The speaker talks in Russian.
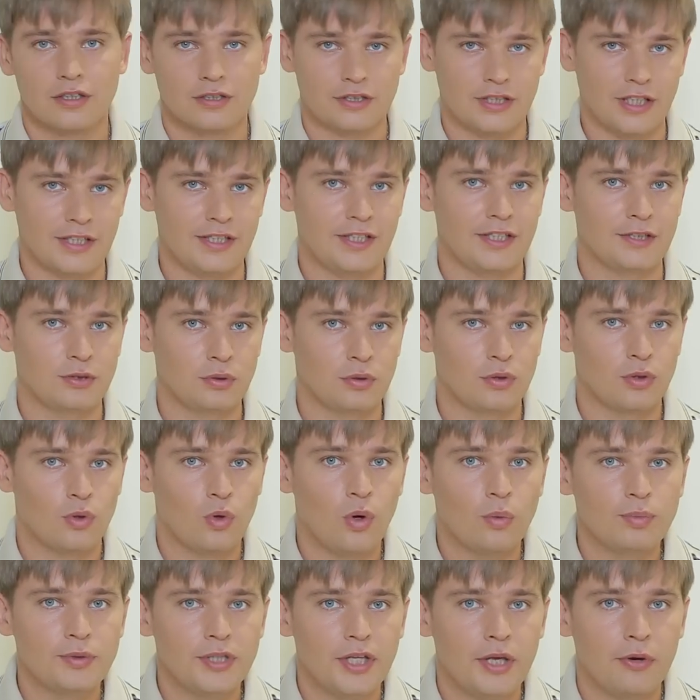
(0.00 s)
Кстати, рисунок
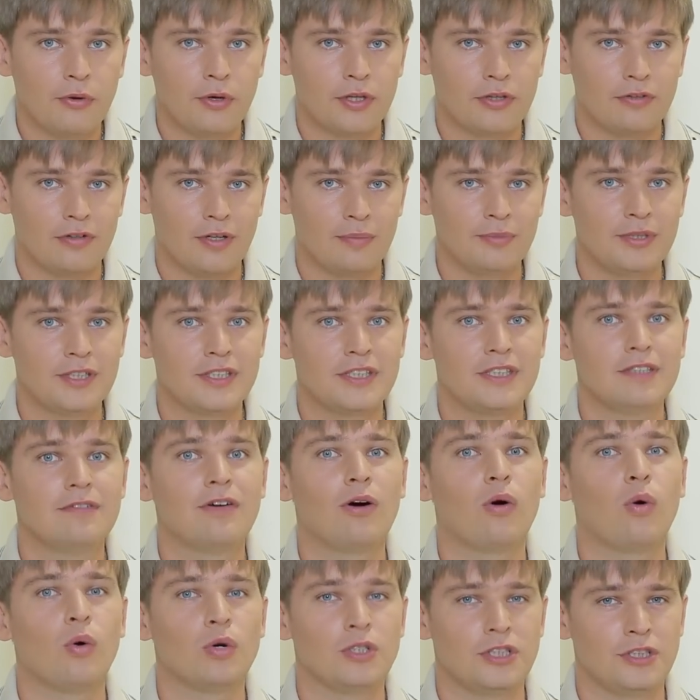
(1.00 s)
оптики у этого объектива
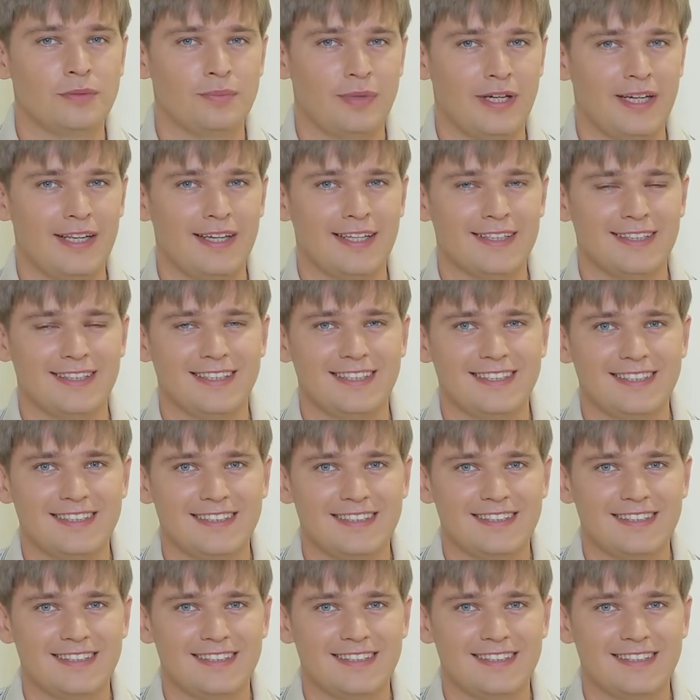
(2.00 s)
очень приятный.